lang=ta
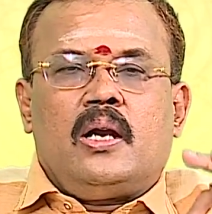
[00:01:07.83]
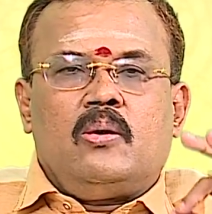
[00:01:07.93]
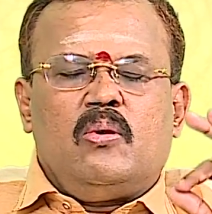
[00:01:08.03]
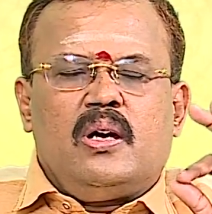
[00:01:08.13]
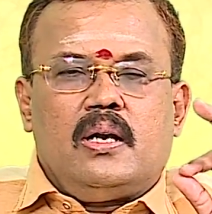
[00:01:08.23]

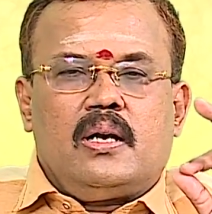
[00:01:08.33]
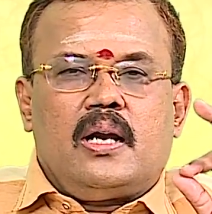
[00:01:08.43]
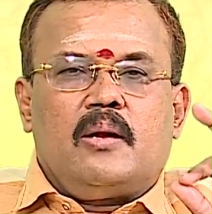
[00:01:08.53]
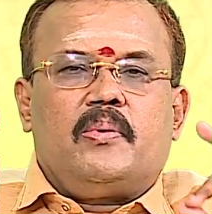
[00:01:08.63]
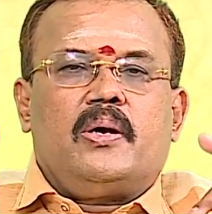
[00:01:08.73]
அனுகூலங்கள்
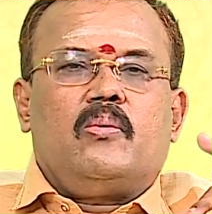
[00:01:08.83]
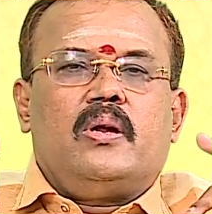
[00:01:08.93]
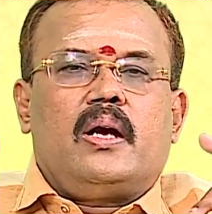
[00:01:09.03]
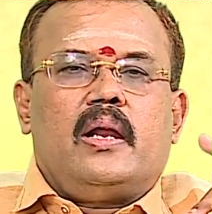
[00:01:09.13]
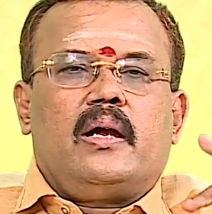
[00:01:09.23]
காணப்படக்கூடிய
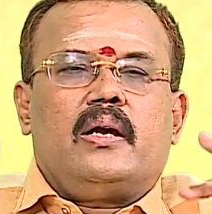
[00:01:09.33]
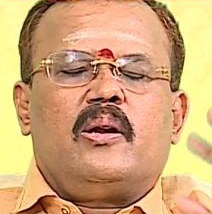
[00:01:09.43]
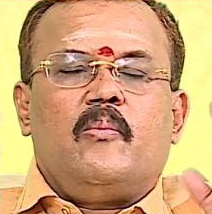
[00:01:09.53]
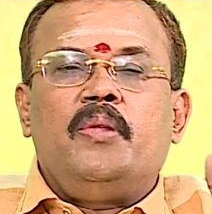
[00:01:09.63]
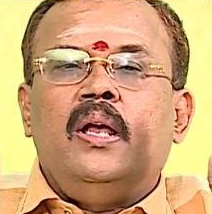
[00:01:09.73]
காலகட்டம்